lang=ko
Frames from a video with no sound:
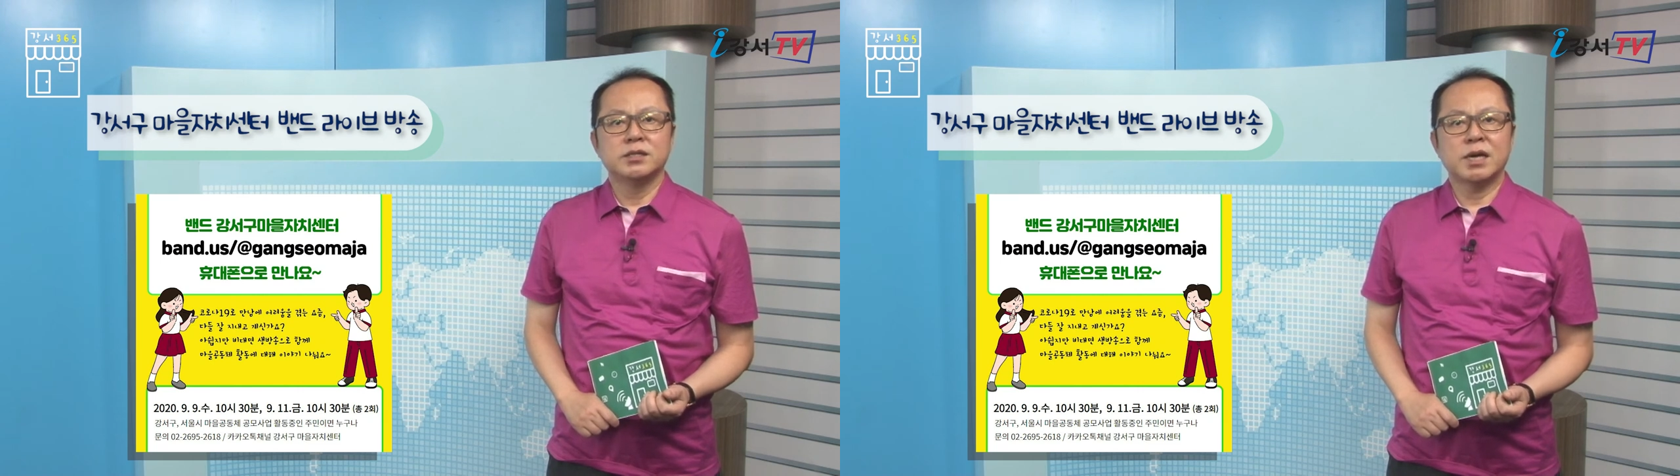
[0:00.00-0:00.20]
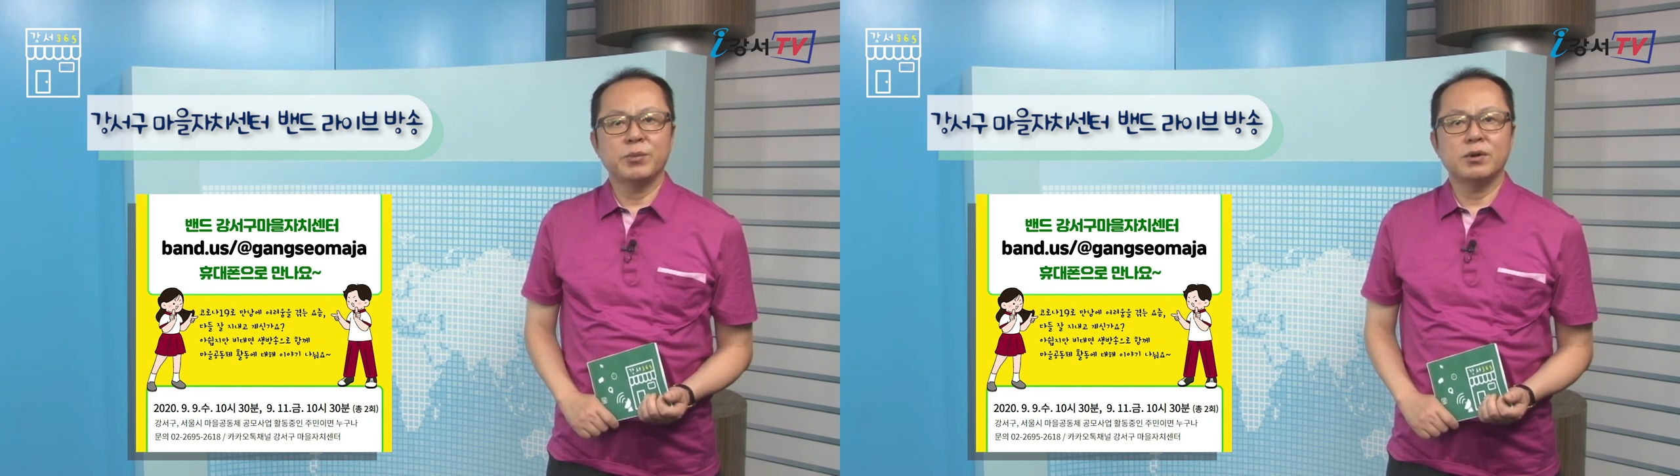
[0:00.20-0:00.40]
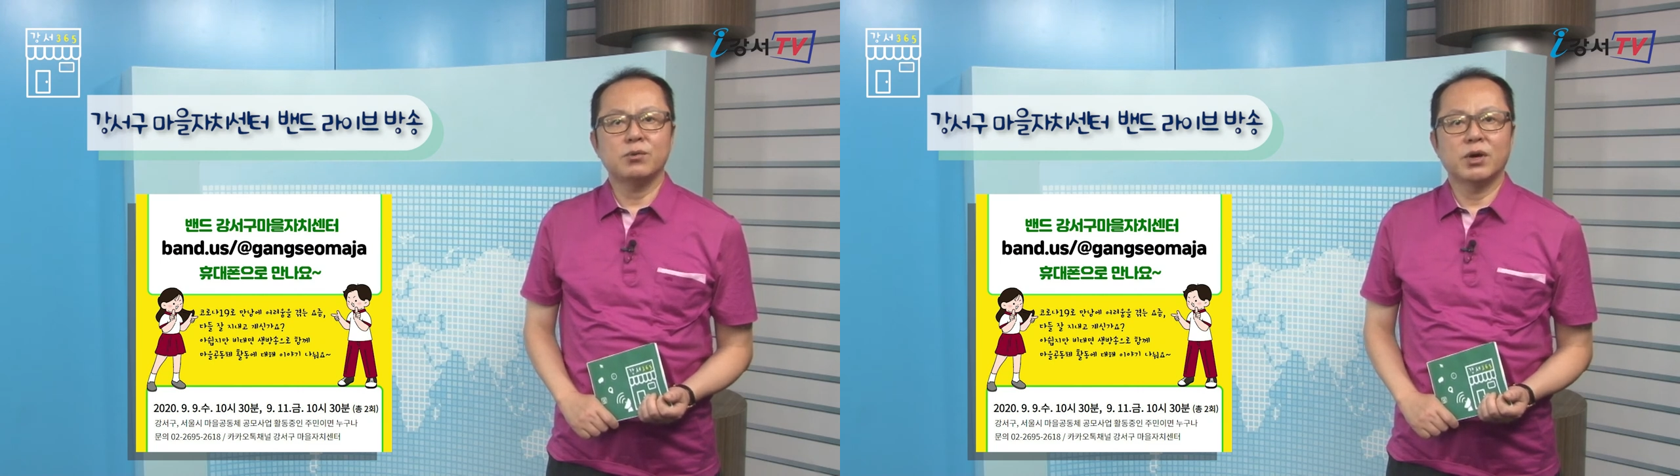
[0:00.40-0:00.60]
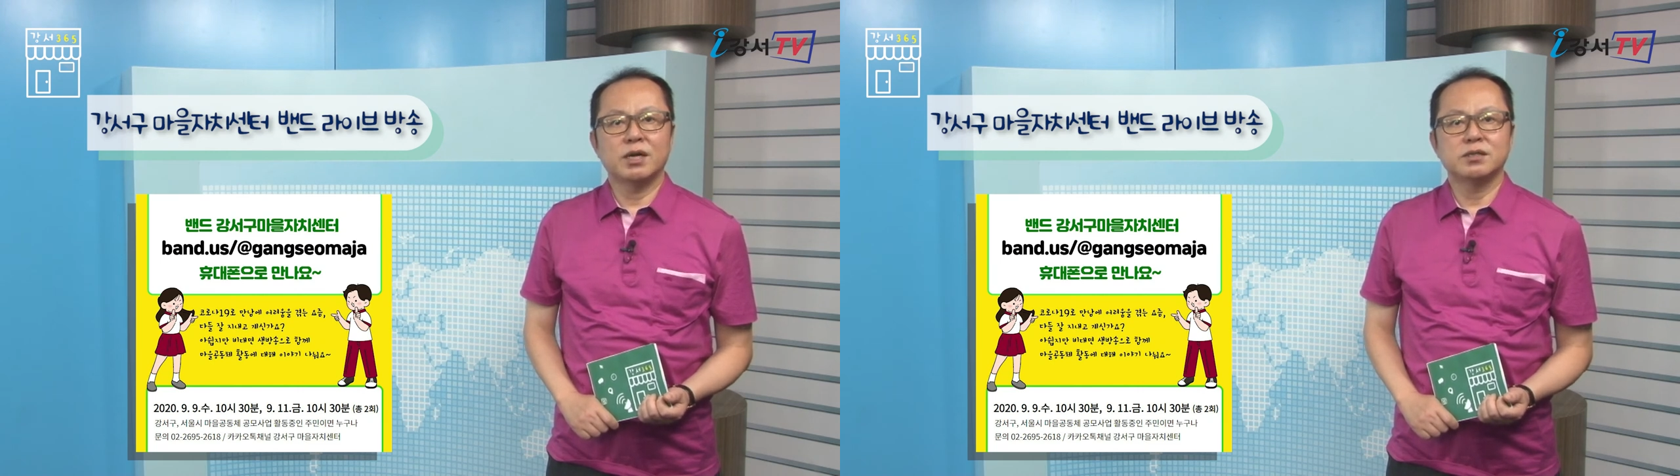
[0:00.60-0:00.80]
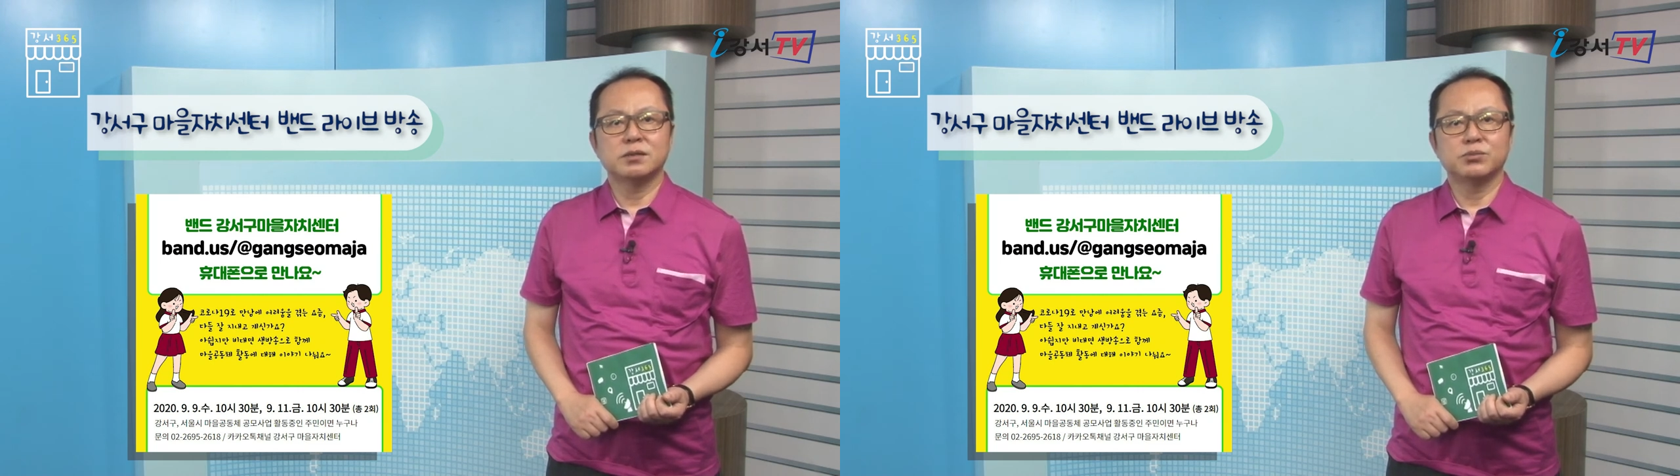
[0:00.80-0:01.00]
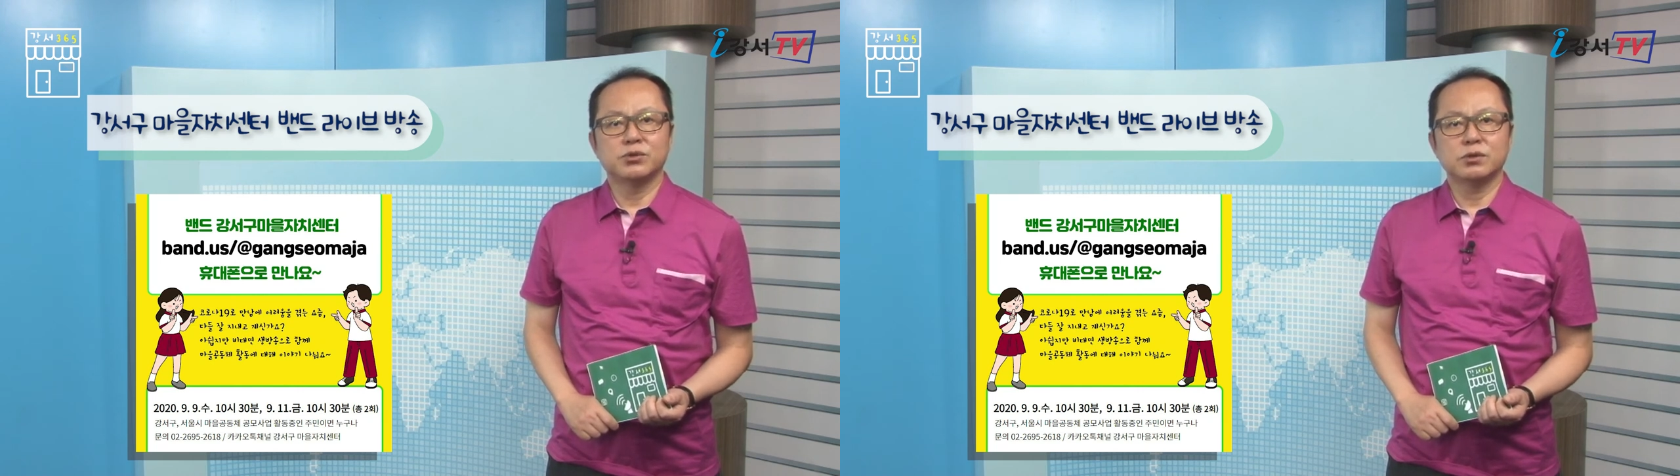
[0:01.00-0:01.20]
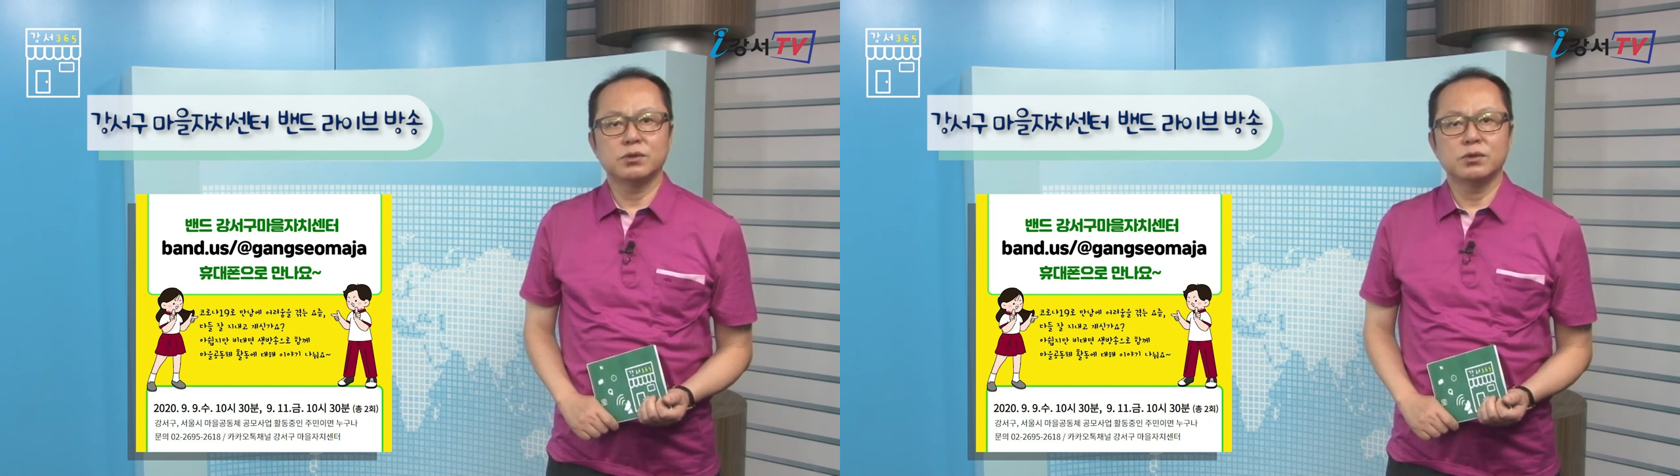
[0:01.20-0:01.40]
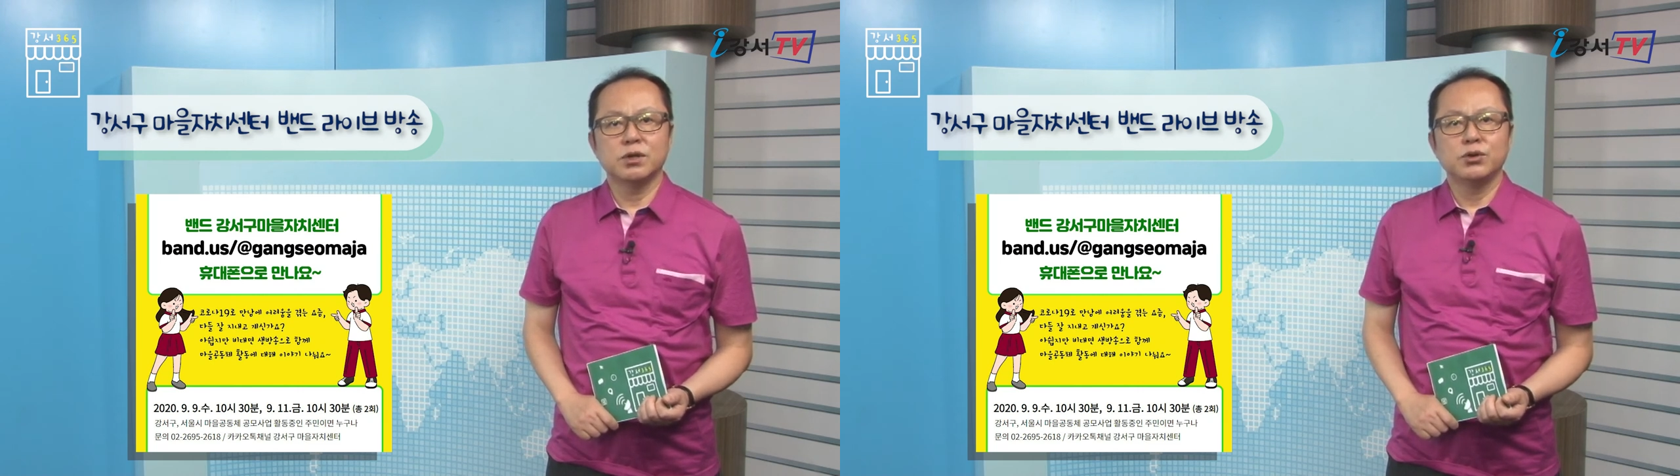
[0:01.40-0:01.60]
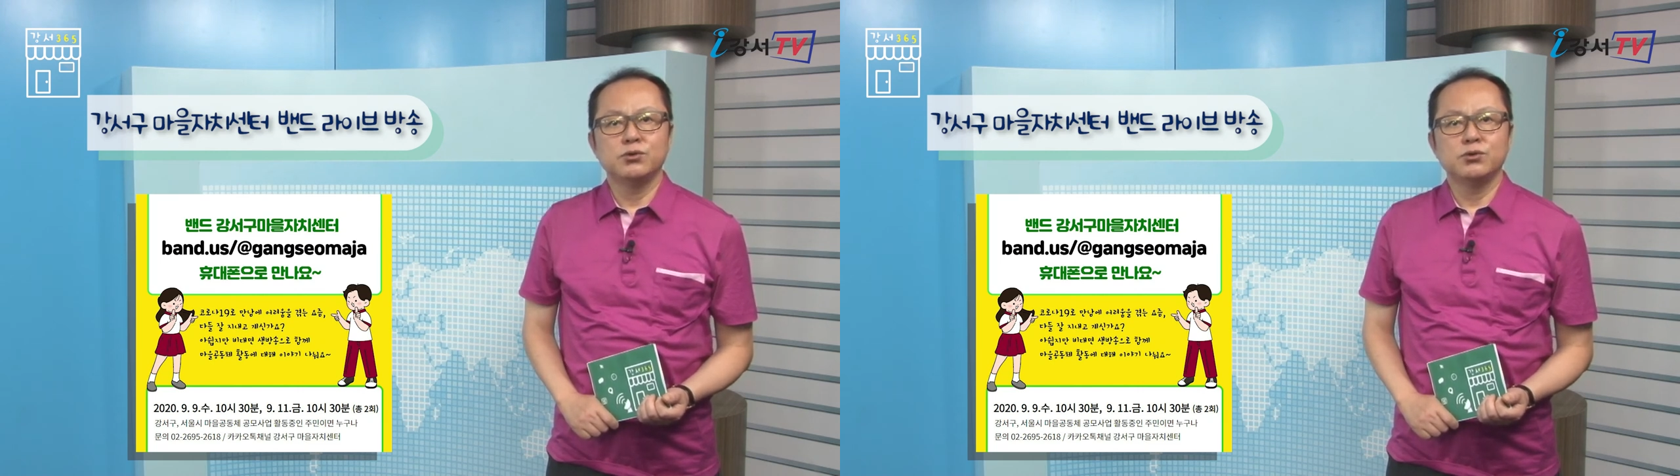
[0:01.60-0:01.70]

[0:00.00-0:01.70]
참여를 원하시는 분은